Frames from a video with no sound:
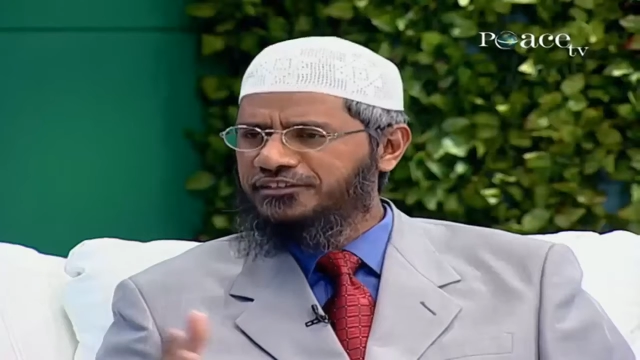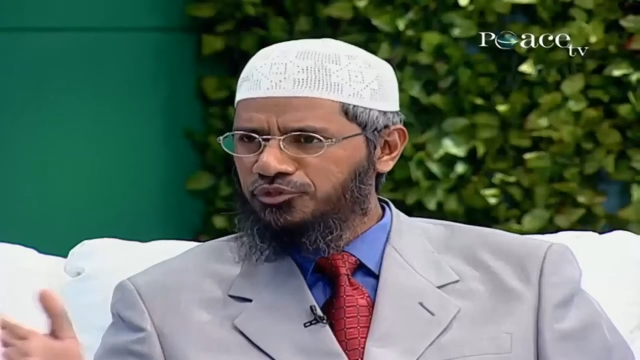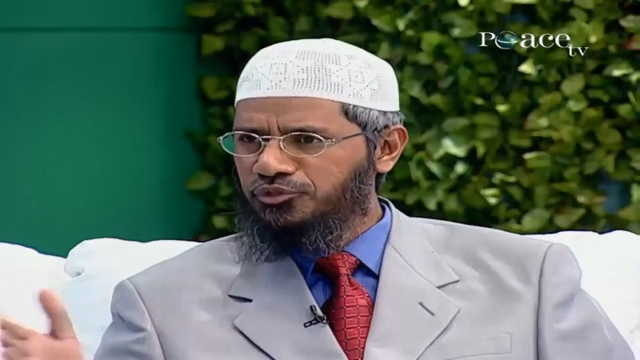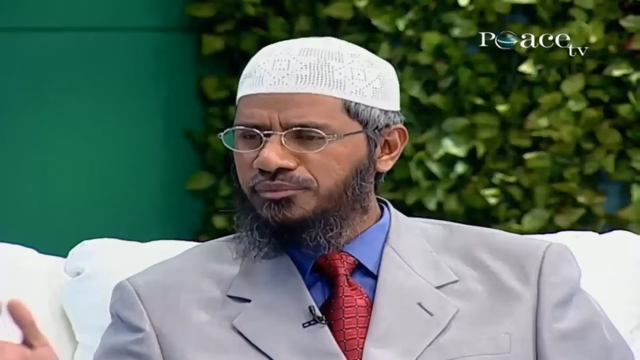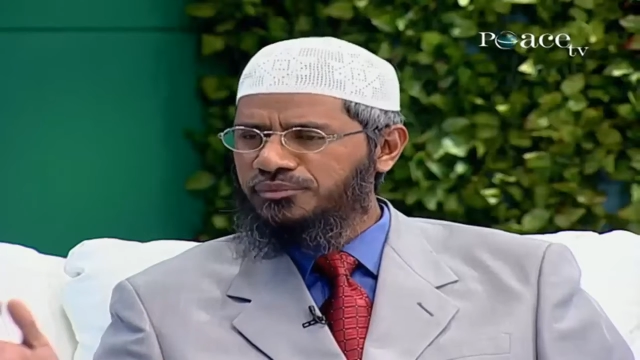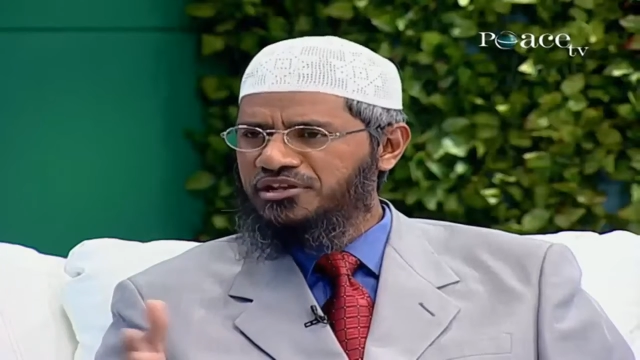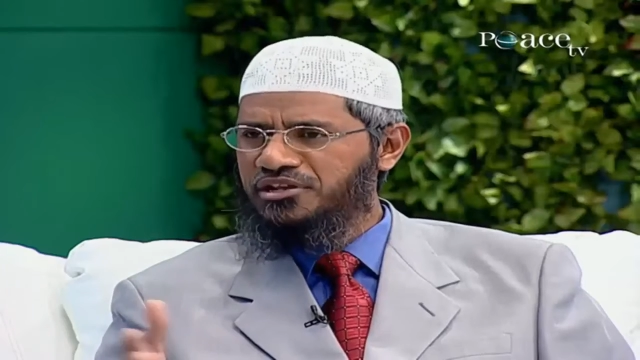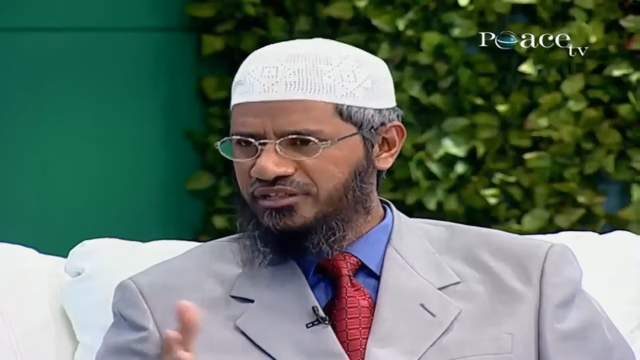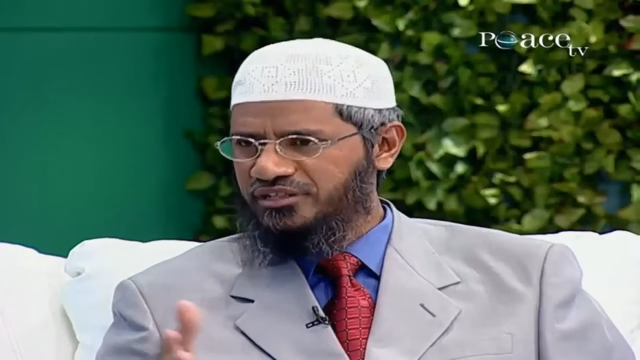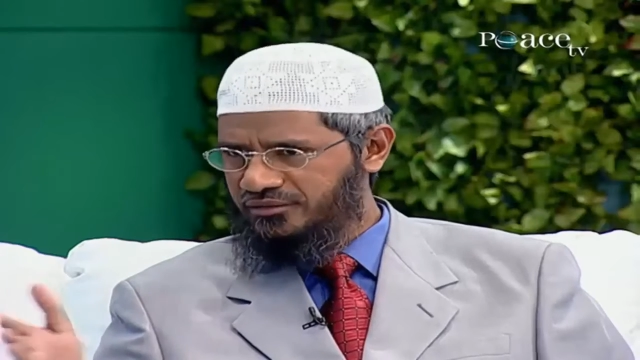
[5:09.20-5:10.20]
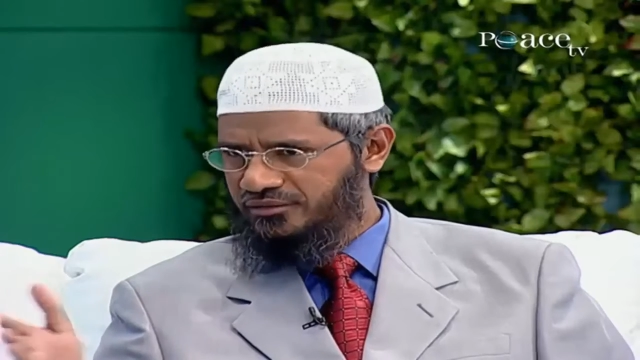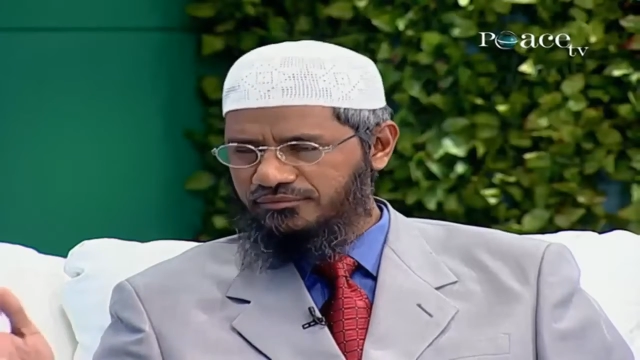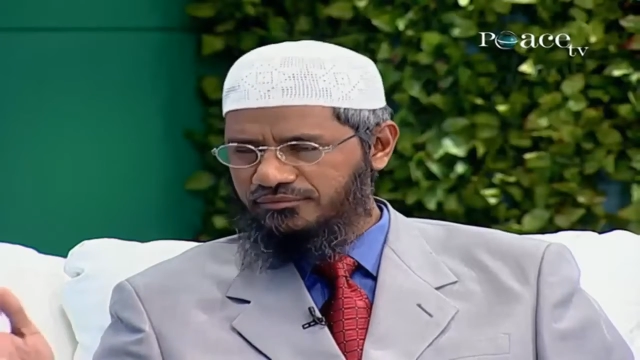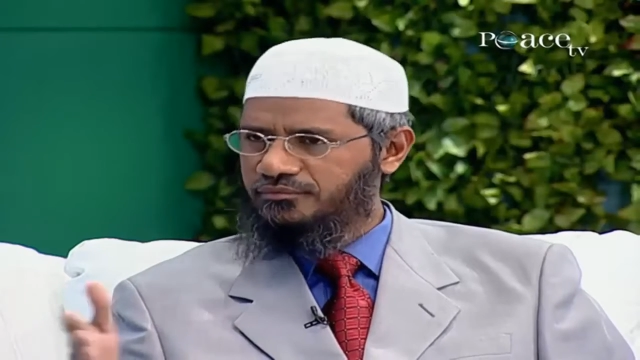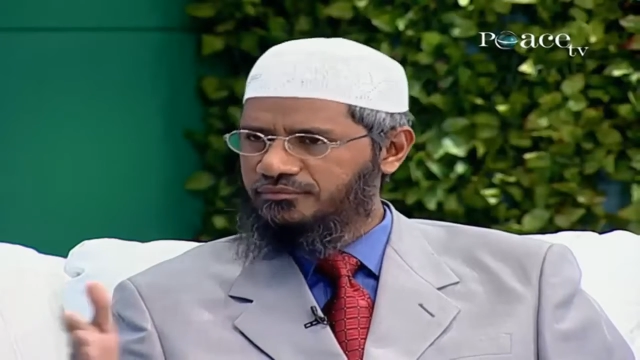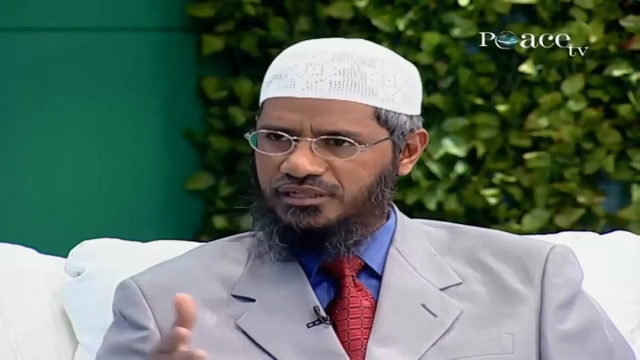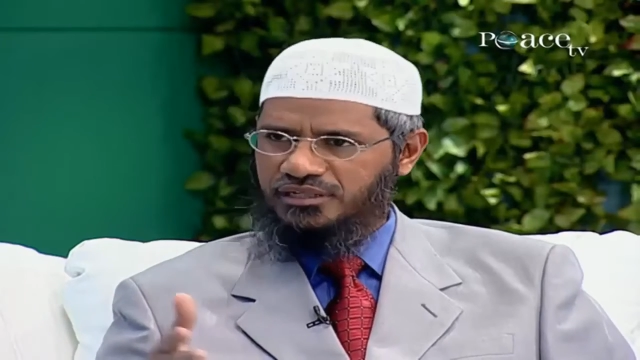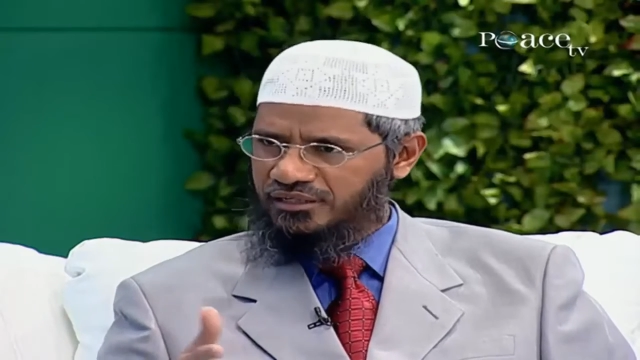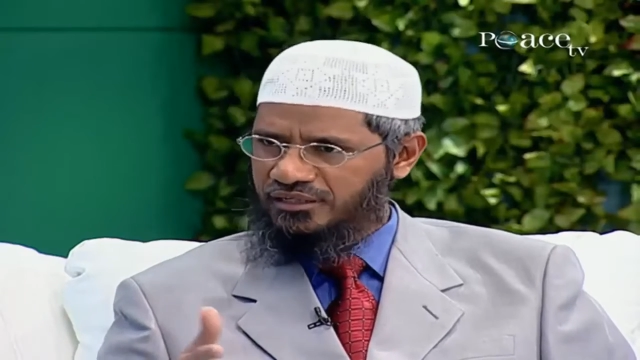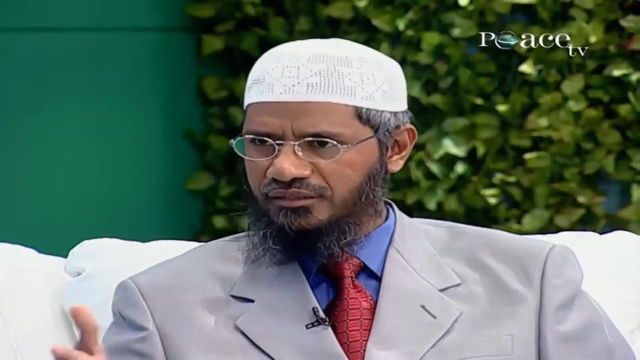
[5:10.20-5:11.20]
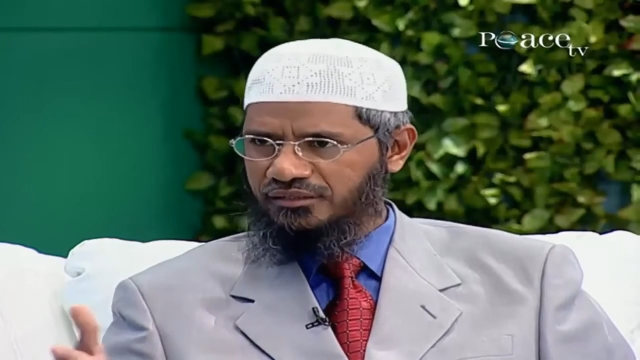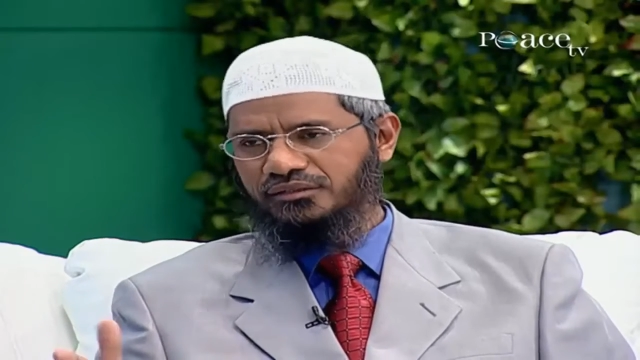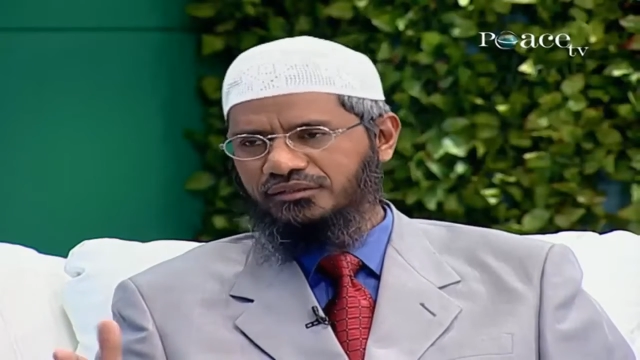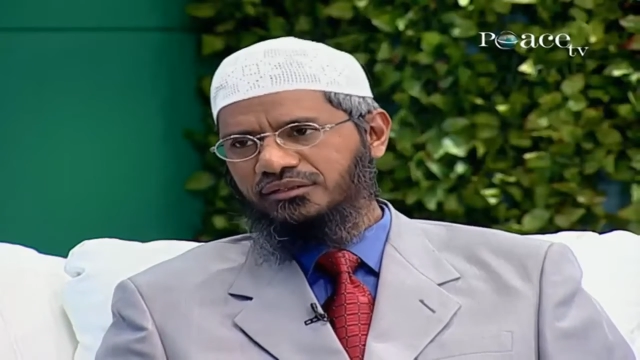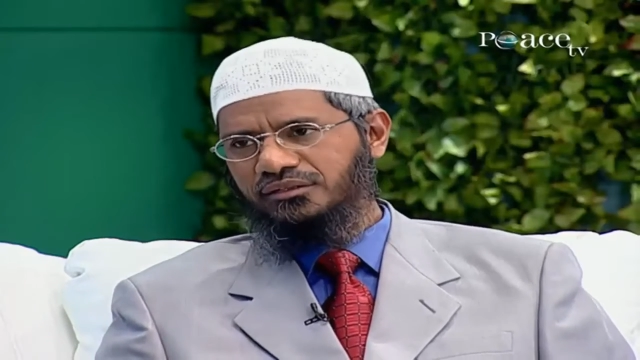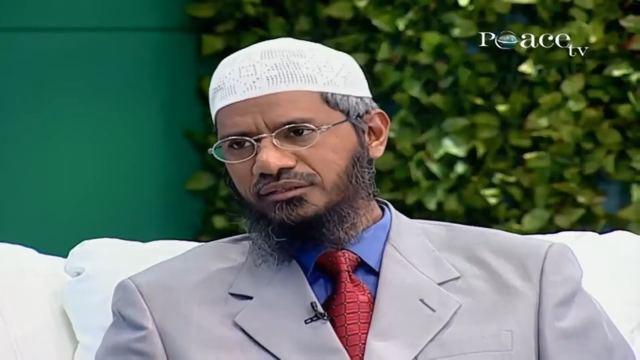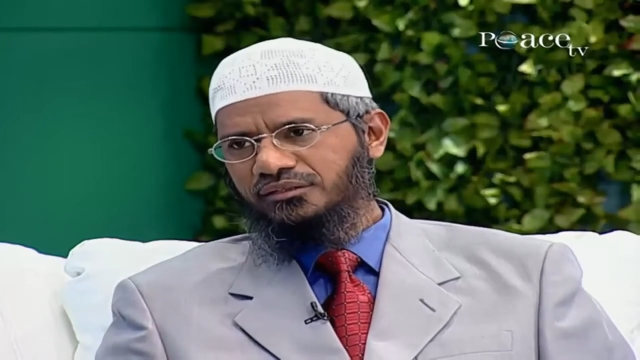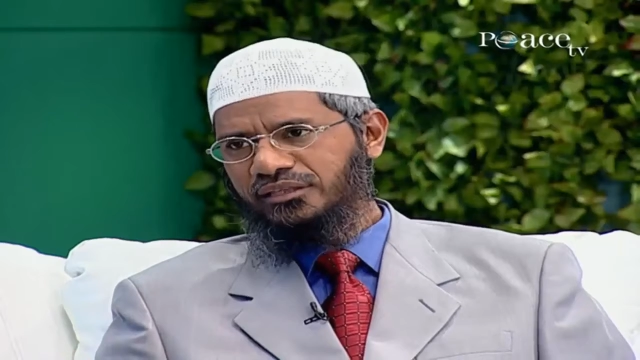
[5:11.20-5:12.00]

যে রমজান মাসে যদি দূরত্ব বজায় রাখি